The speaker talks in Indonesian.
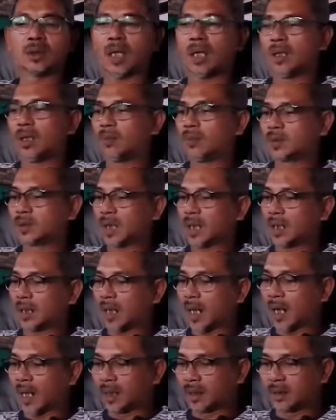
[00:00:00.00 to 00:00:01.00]
kalau
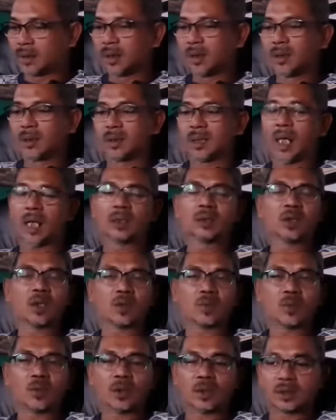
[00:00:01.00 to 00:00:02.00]
misalkan di
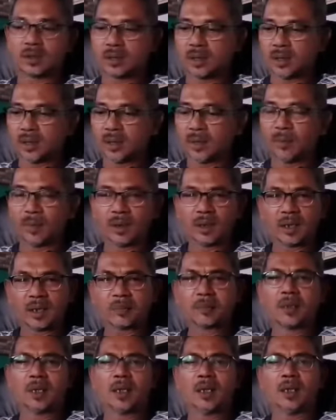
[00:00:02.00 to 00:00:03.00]
kantor polisi
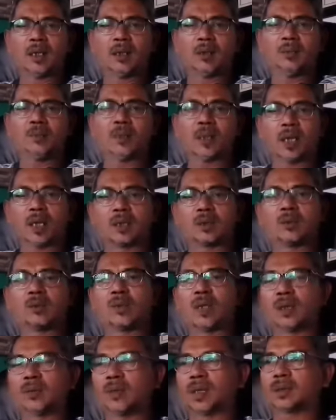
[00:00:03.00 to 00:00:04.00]
menerima
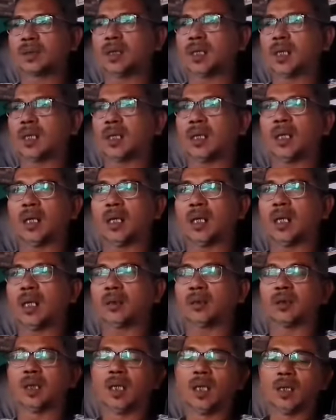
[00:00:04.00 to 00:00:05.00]
pengaduan
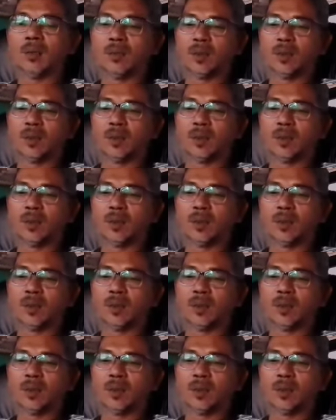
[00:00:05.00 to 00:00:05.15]
masyarakat